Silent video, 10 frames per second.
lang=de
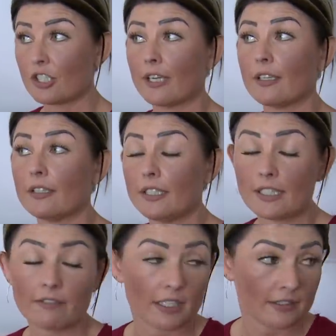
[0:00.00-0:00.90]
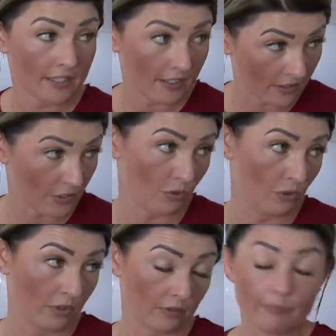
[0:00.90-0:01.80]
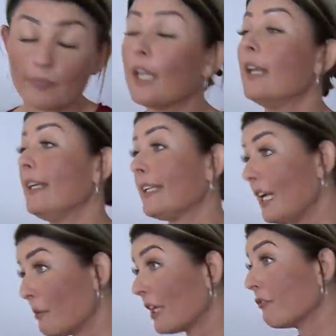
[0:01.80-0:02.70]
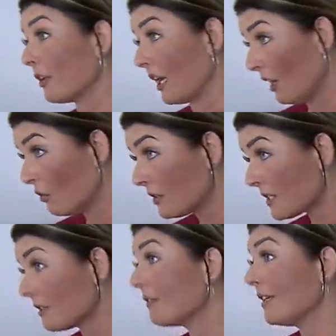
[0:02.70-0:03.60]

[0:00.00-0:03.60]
scheint er nicht der Valentina zu hören. Ich gehe aber davon aus,